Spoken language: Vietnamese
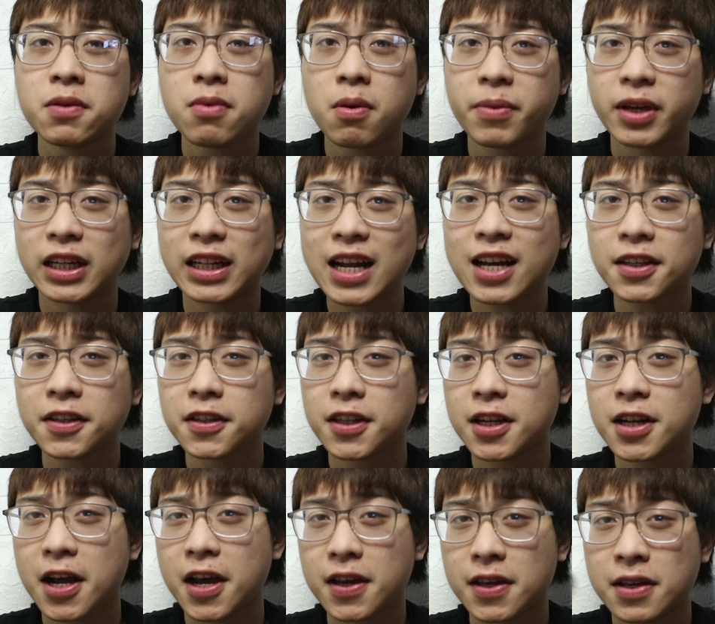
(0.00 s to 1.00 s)
khi mà mình lắc như
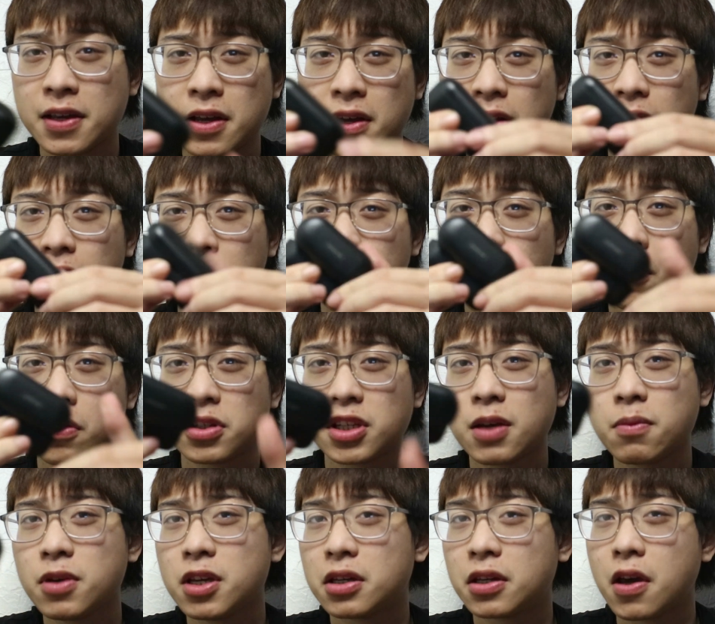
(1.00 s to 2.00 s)
thế này thì nó
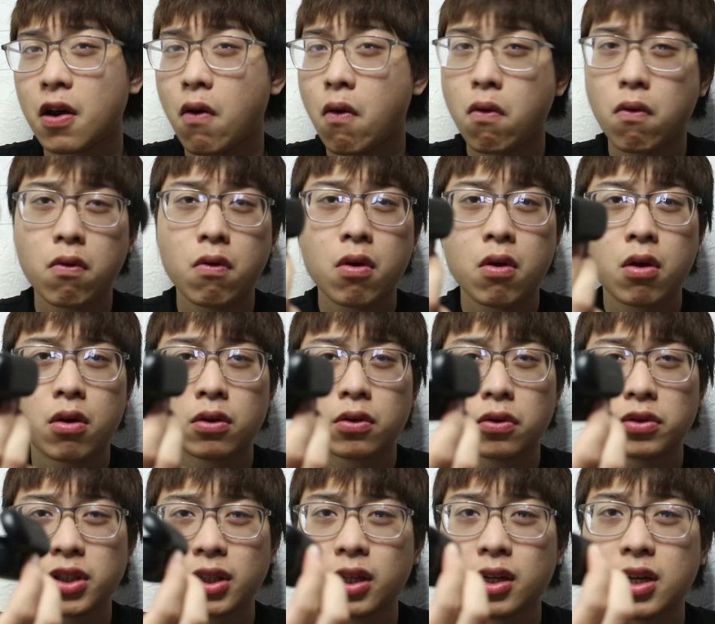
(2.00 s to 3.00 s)
sẽ bị kiểu
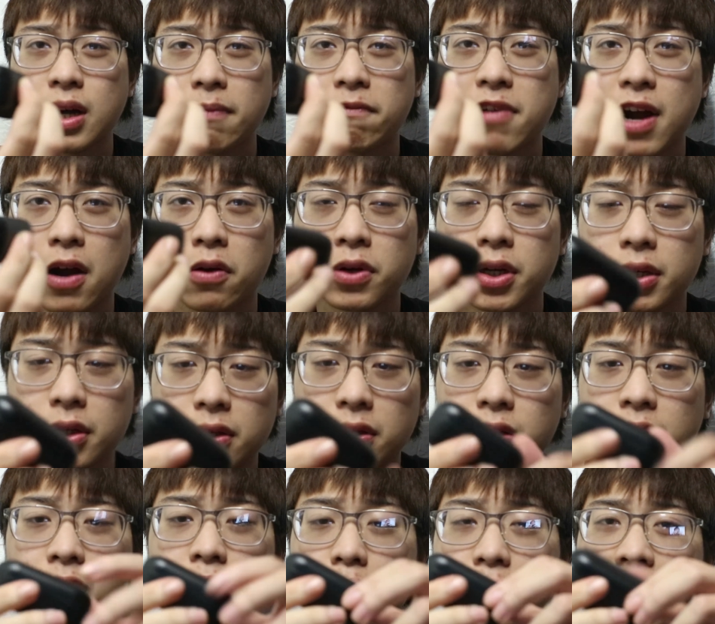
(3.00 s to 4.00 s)
nó sẽ tự gập vào ấy
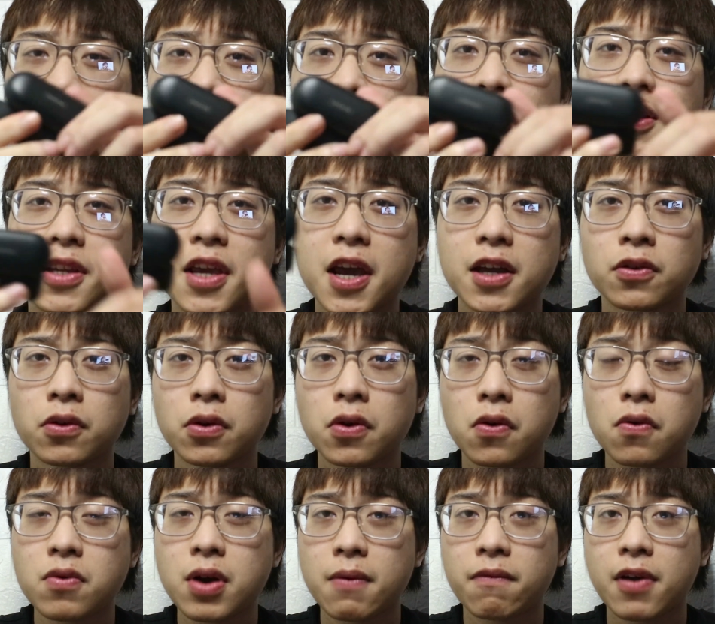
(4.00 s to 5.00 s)
kiểu lắc rất là nhẹ thôi
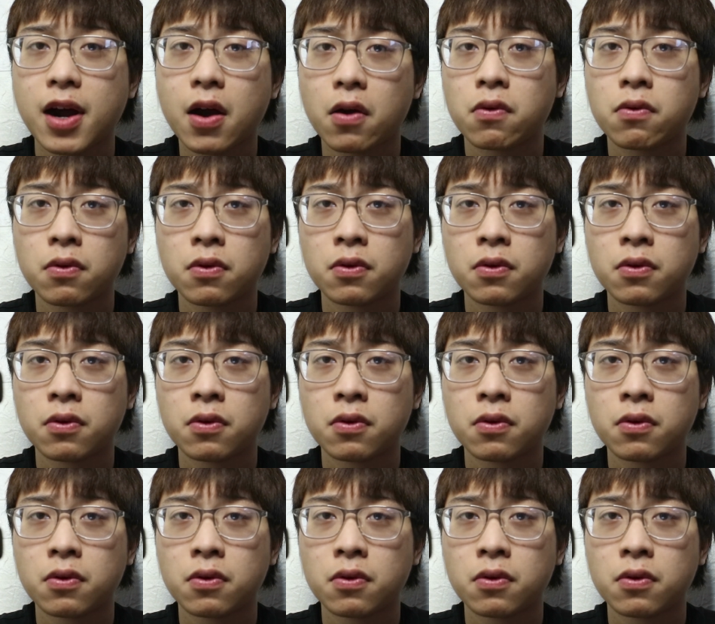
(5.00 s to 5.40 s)
nó cũng gập vào